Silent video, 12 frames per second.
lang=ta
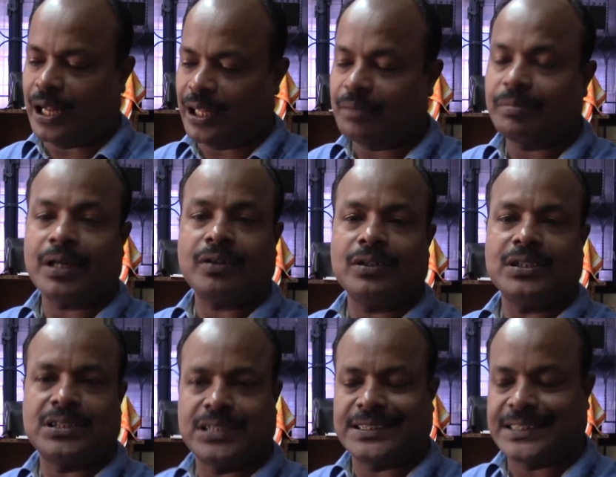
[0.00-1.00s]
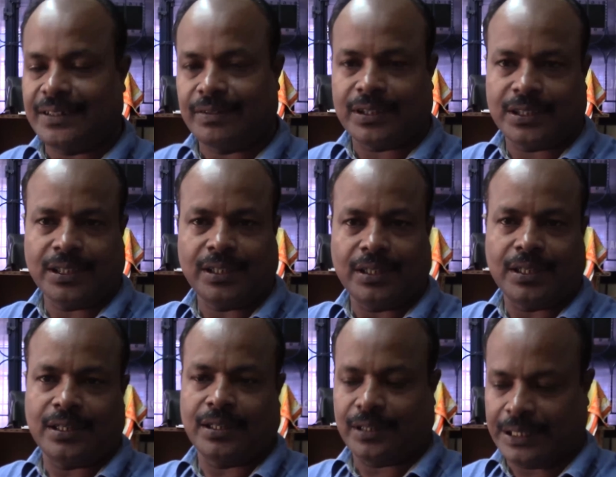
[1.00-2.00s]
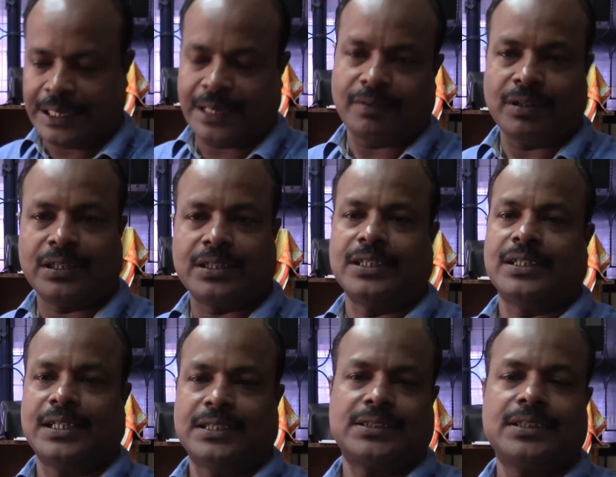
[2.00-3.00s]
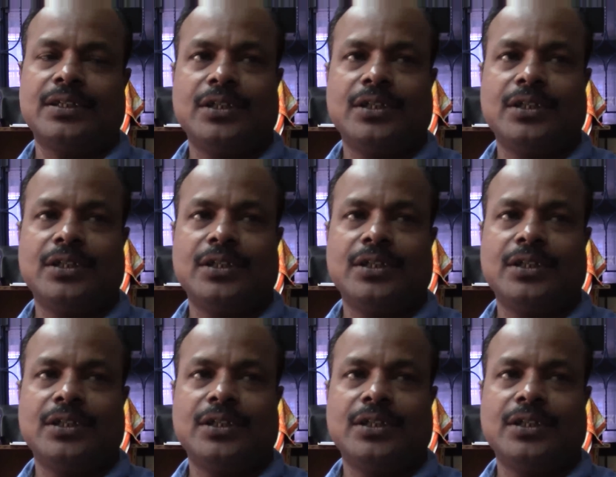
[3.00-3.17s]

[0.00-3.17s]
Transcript: அதன் பிறகு வந்து சிக்ஸ்டி வந்து கீழே வந்து தேர்ட் கிளாஸ்